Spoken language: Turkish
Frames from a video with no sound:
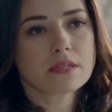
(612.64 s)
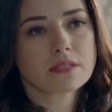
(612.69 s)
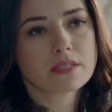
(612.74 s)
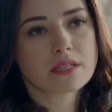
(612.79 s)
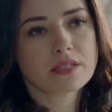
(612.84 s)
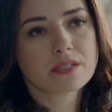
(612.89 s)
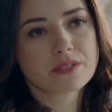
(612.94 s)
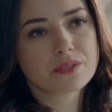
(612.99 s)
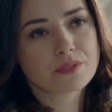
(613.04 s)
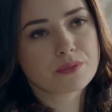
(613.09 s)

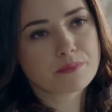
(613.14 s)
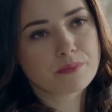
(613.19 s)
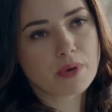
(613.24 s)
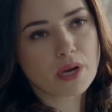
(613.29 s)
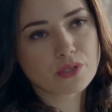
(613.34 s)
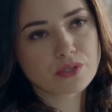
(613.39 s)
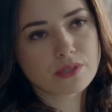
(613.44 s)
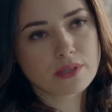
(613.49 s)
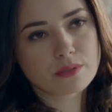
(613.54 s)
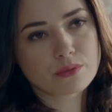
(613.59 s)
Denizcim
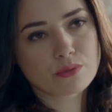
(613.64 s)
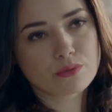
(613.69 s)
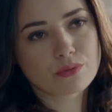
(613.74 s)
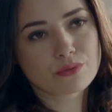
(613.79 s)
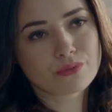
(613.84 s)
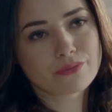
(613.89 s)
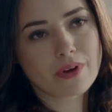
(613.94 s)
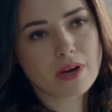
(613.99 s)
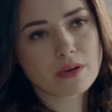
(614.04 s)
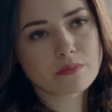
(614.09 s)
başka
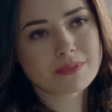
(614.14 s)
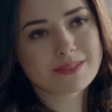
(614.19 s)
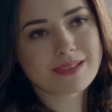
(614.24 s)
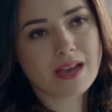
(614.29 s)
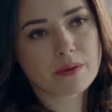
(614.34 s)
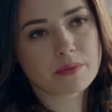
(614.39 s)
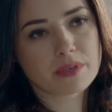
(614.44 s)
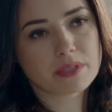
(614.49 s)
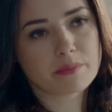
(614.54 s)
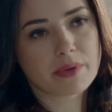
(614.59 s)
sorun var mı
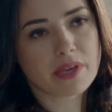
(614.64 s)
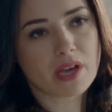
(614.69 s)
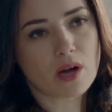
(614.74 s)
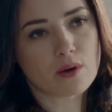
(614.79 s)
Sermet Bey'e